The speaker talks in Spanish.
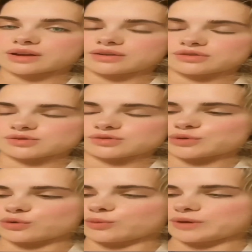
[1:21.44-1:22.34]
Pero que no os
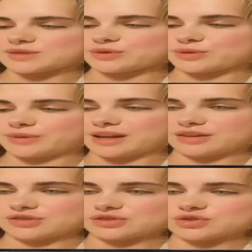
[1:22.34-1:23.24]
preocupéis por mí,
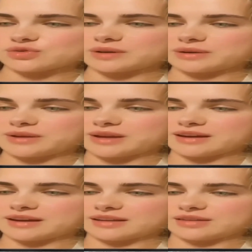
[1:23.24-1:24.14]
que yo estoy súper
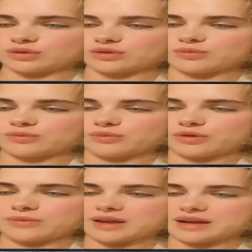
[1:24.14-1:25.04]
bien, que todo
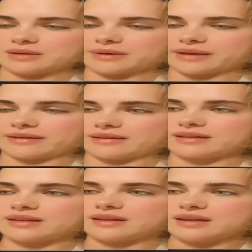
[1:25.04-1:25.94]
muy bien, la
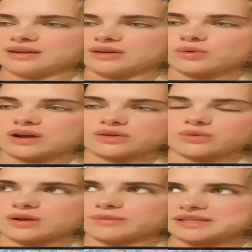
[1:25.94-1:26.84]
verdad.
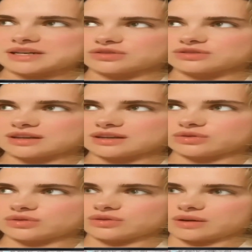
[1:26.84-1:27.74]
Cuando vuelva ya contaré
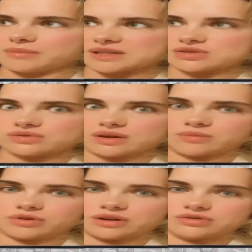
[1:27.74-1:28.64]
todo lo que pasó,
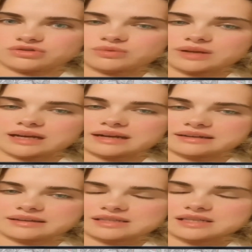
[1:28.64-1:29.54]
que porque no estuve en las
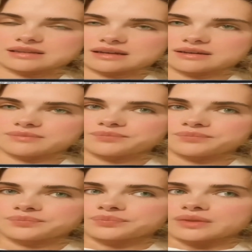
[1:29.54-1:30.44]
redes y tal
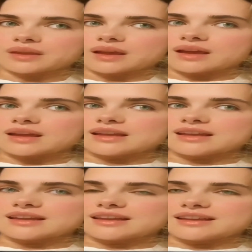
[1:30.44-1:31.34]

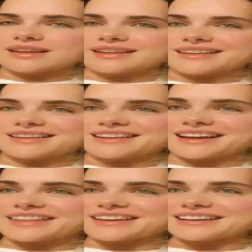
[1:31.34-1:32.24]
y
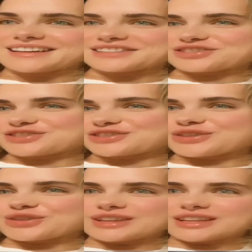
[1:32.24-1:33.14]
nada, y eso es
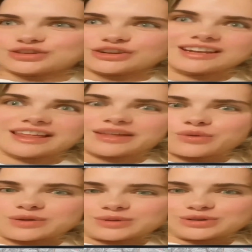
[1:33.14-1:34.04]
todo. Y dentro de nada
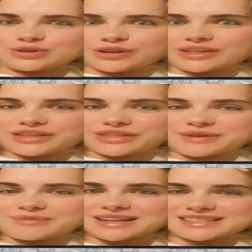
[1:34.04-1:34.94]
vuelvo el 1 de
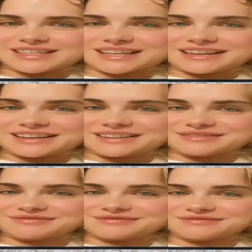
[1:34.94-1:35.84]
diciembre, así que...